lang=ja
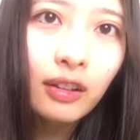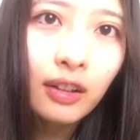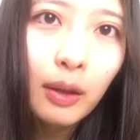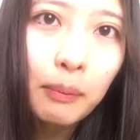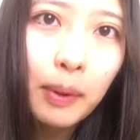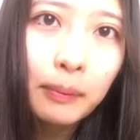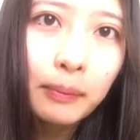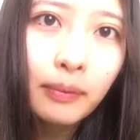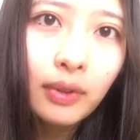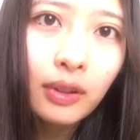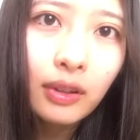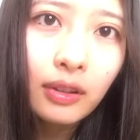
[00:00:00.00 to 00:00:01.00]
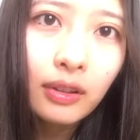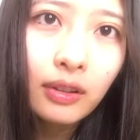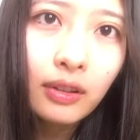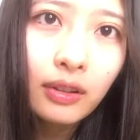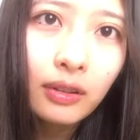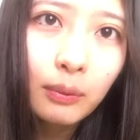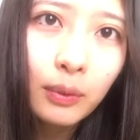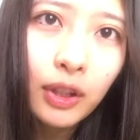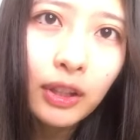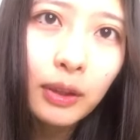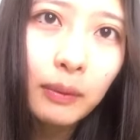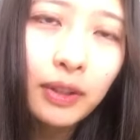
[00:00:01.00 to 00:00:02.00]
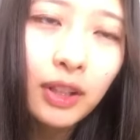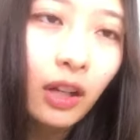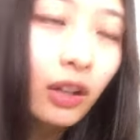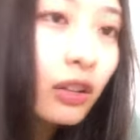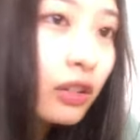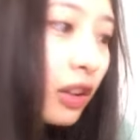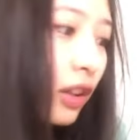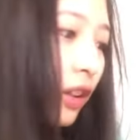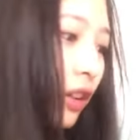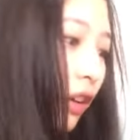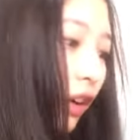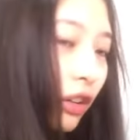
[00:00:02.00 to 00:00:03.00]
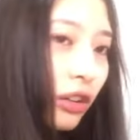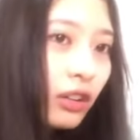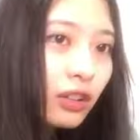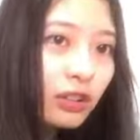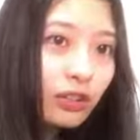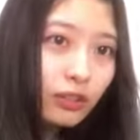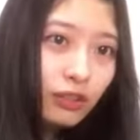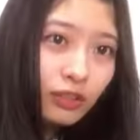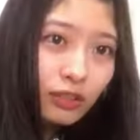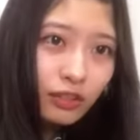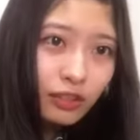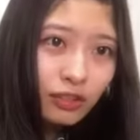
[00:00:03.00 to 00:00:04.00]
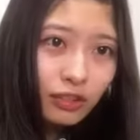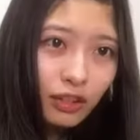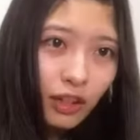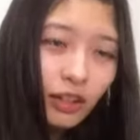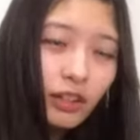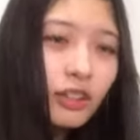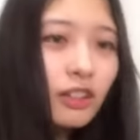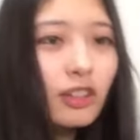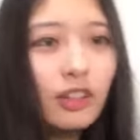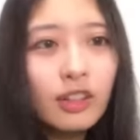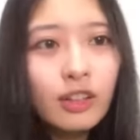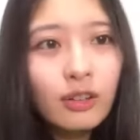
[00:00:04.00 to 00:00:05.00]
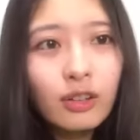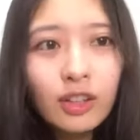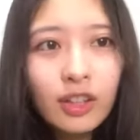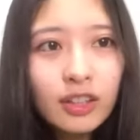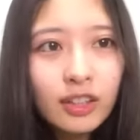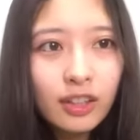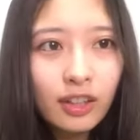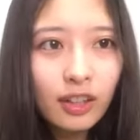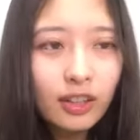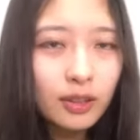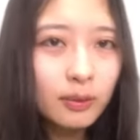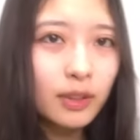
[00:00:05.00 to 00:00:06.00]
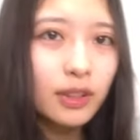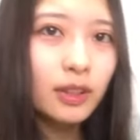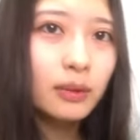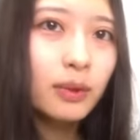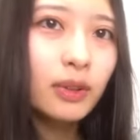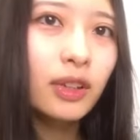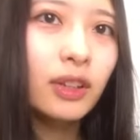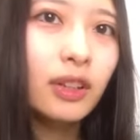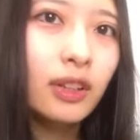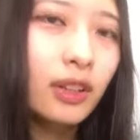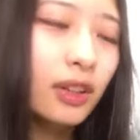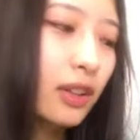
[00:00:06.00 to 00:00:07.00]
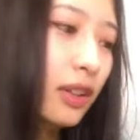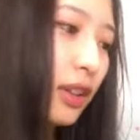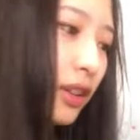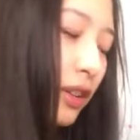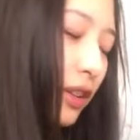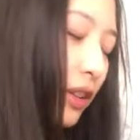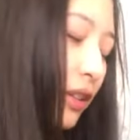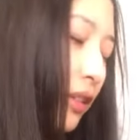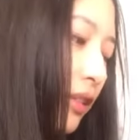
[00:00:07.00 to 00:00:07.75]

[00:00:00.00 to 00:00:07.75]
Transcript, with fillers: 現場向かってます。早くない？あれあれこれ何時から始まってるもんなんだなな